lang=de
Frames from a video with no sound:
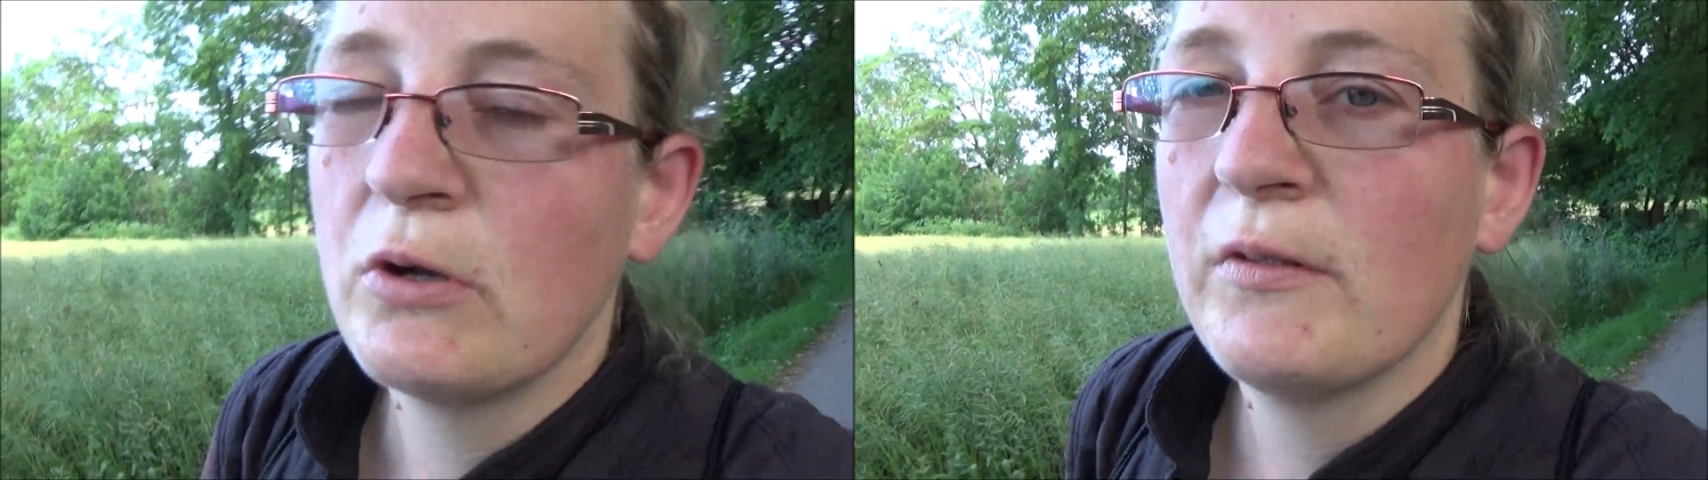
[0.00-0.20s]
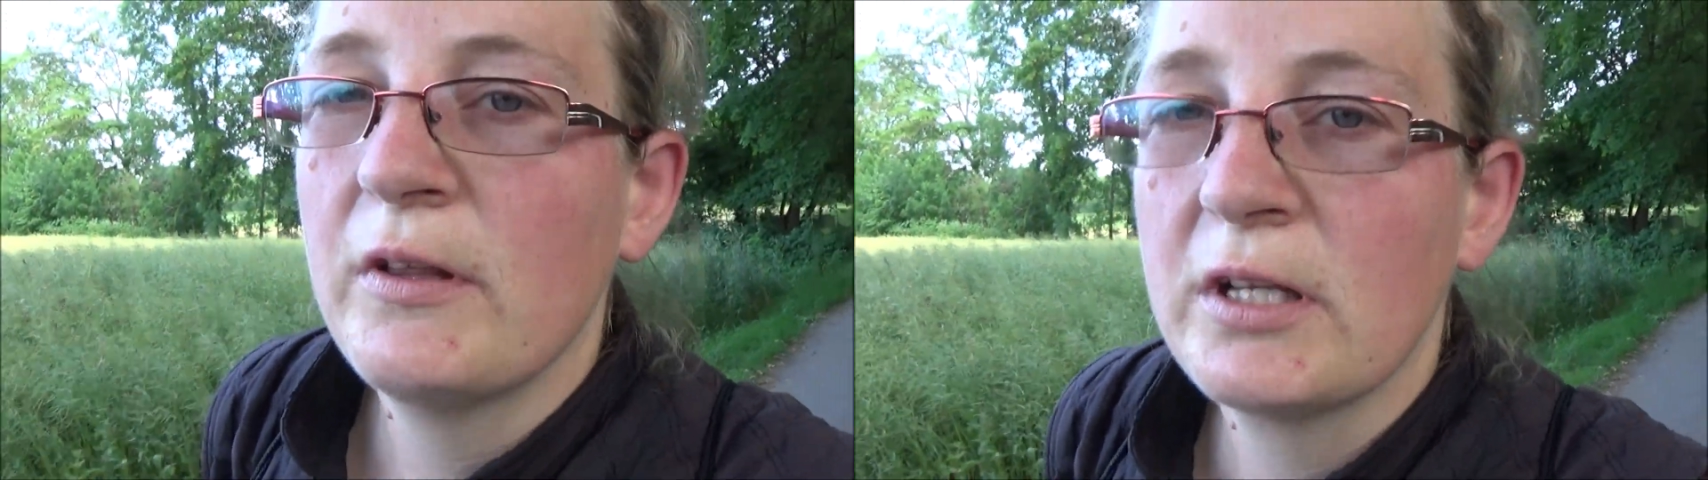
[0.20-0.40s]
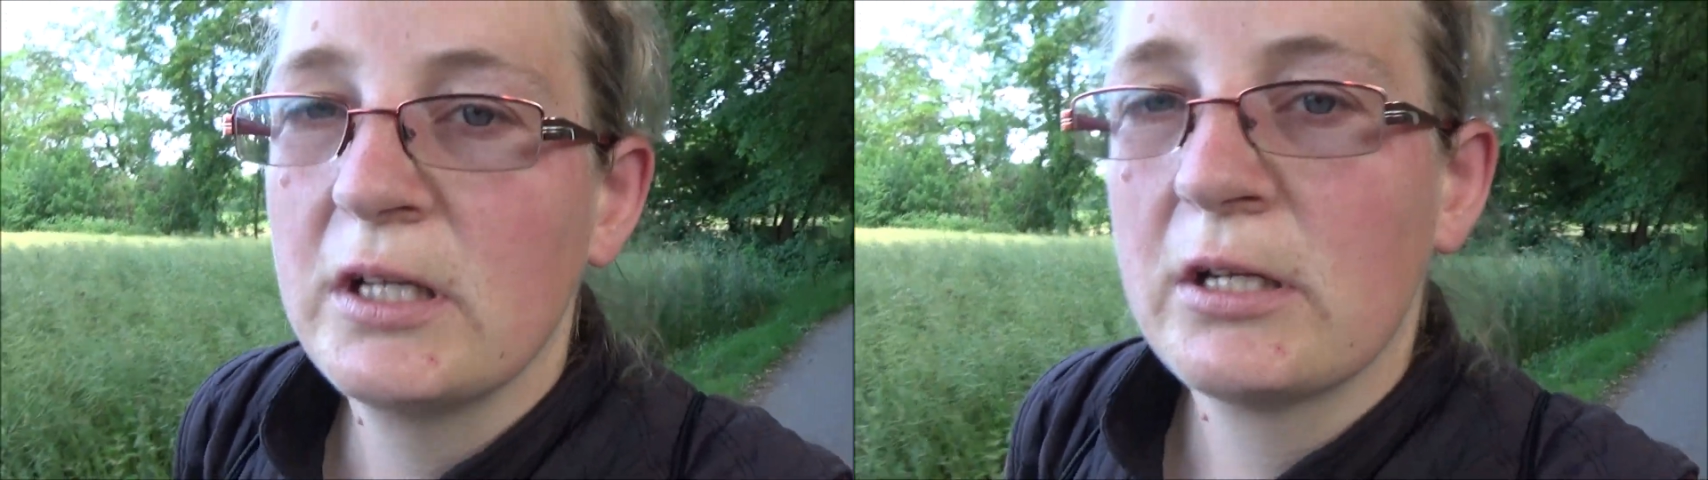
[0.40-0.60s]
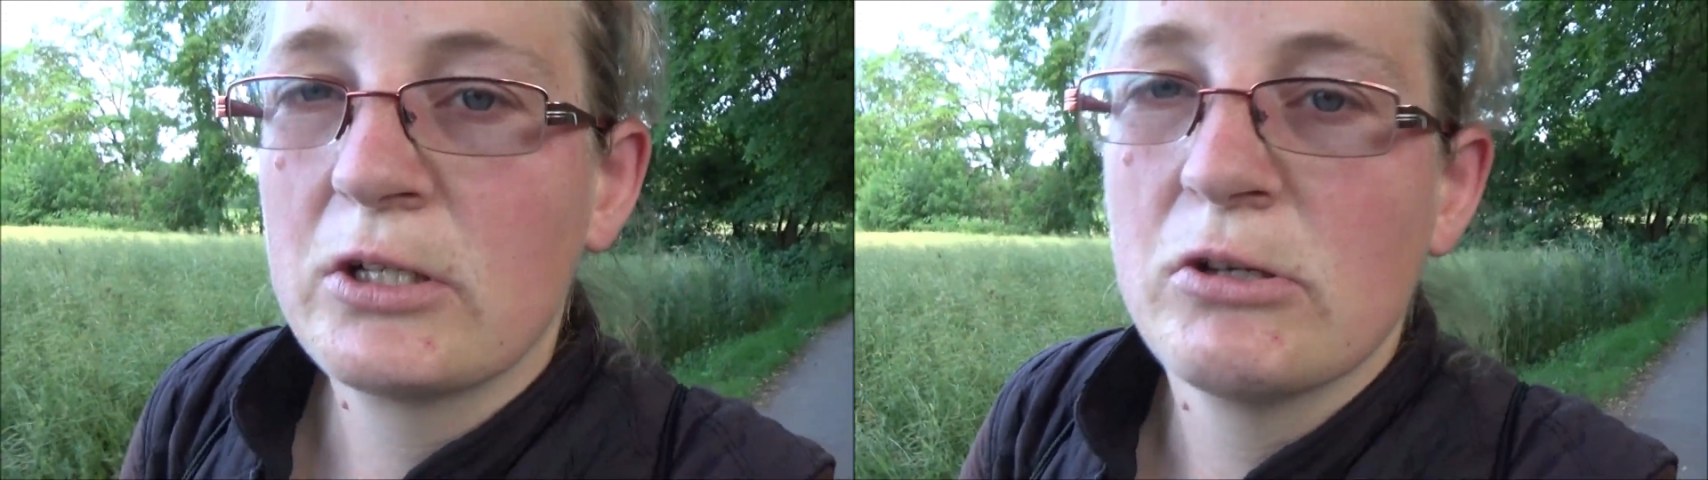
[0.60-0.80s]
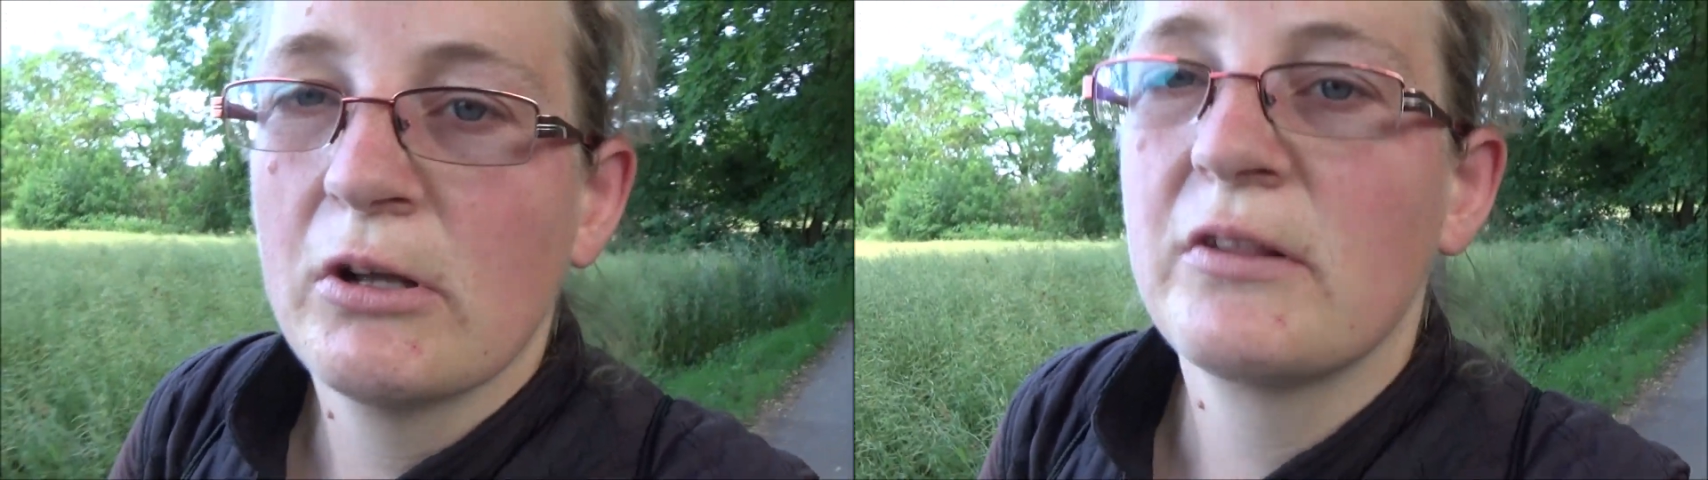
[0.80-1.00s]
konzentriert,
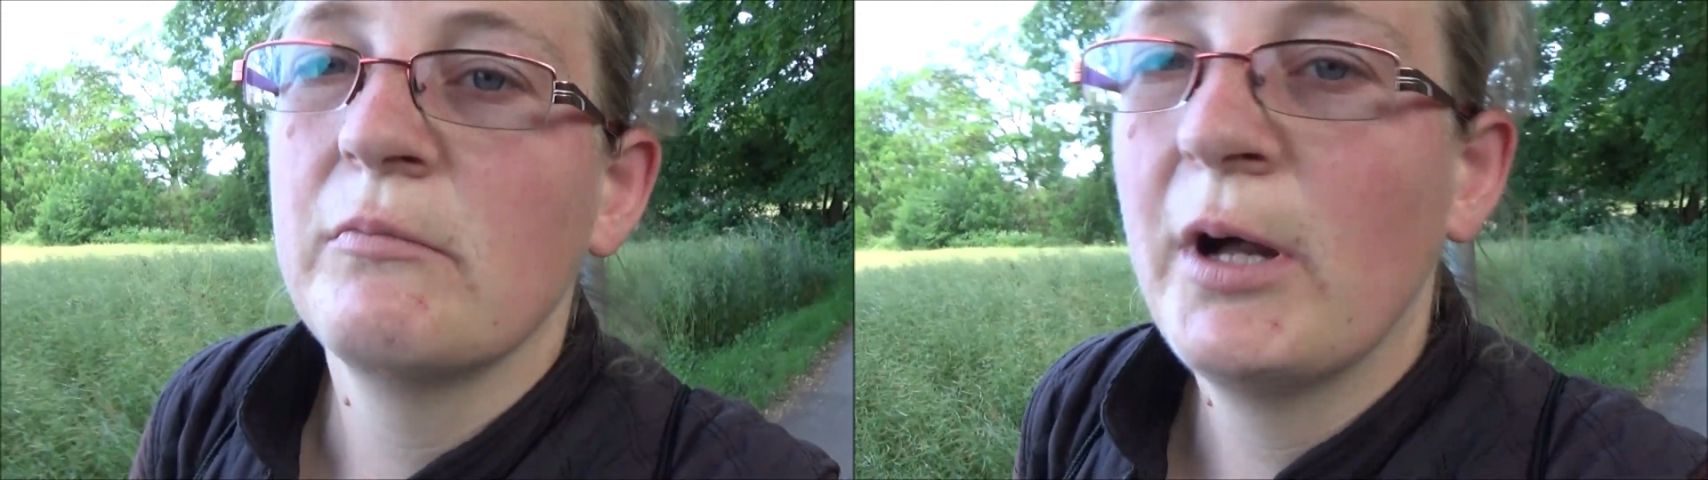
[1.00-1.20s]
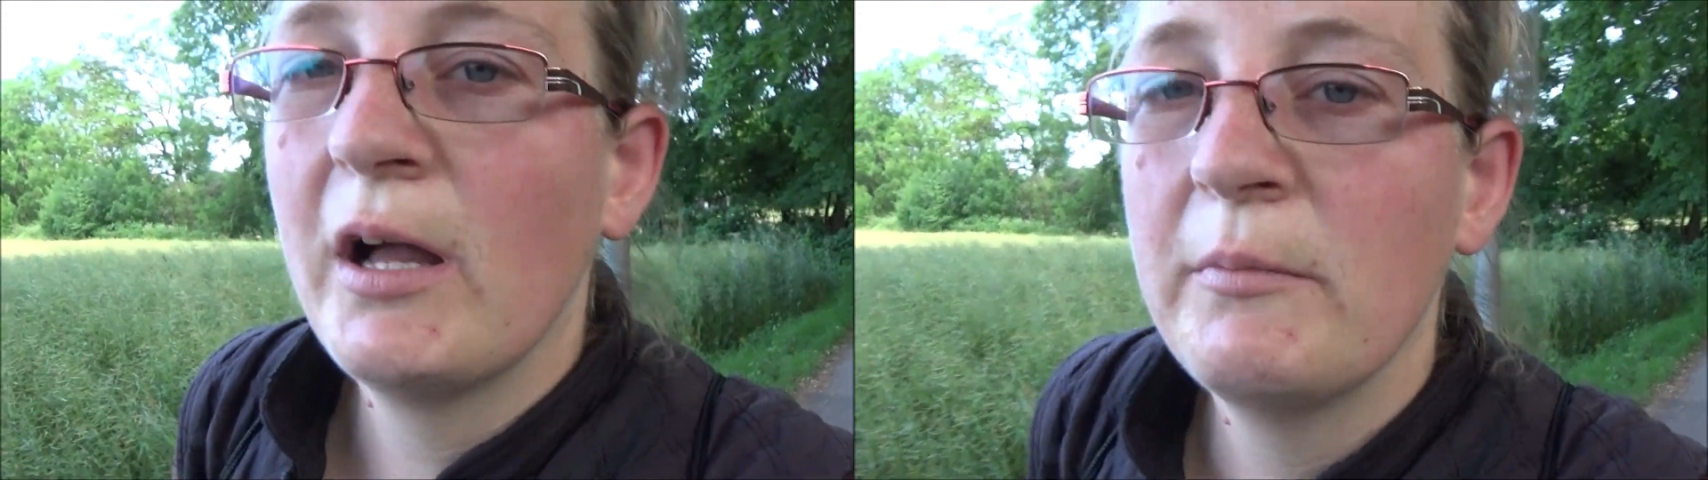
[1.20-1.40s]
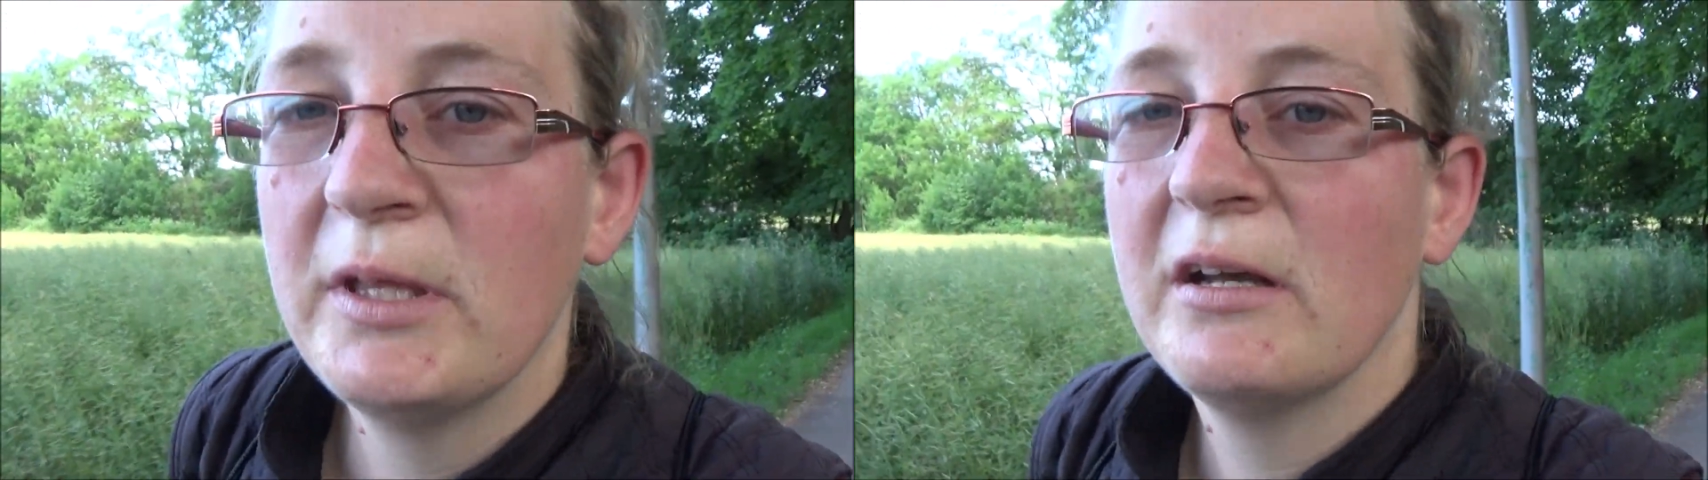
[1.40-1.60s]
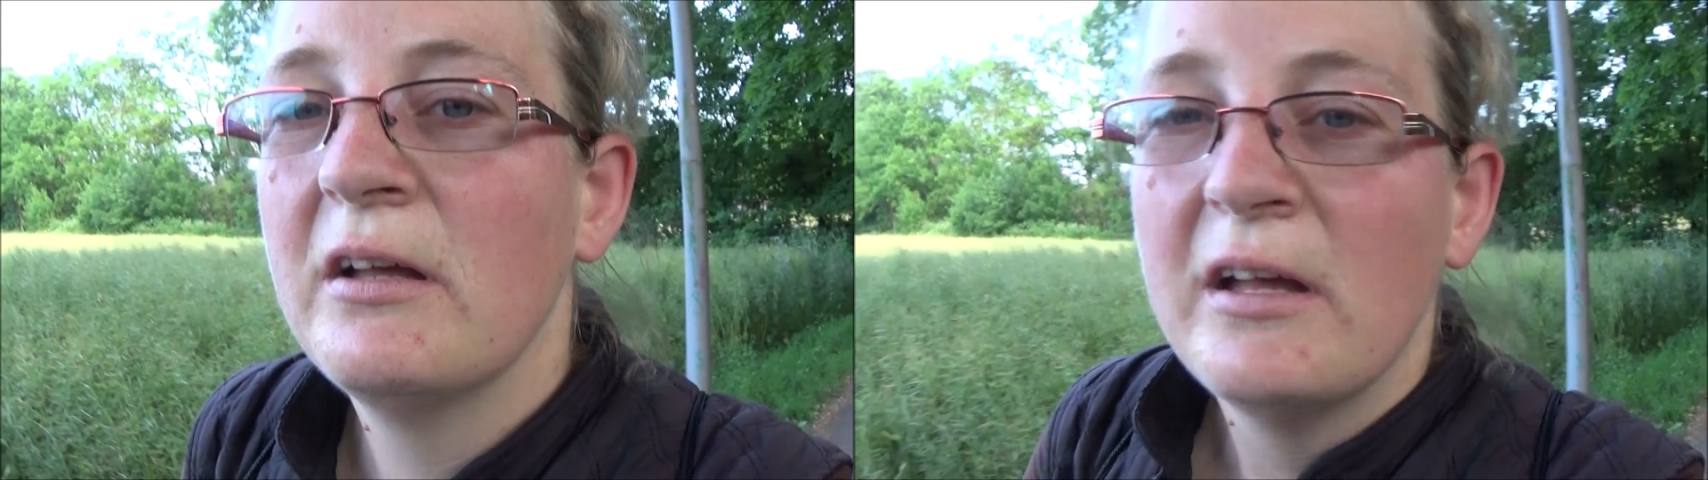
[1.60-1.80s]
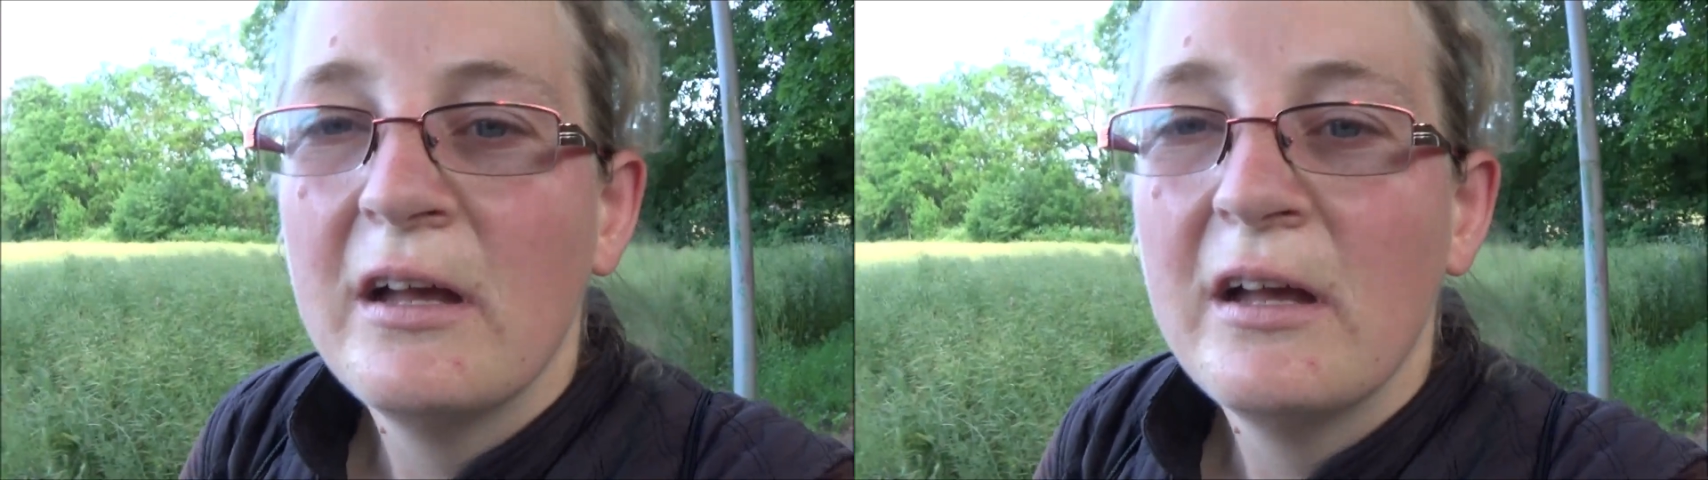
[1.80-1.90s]
geschlossen bei mir.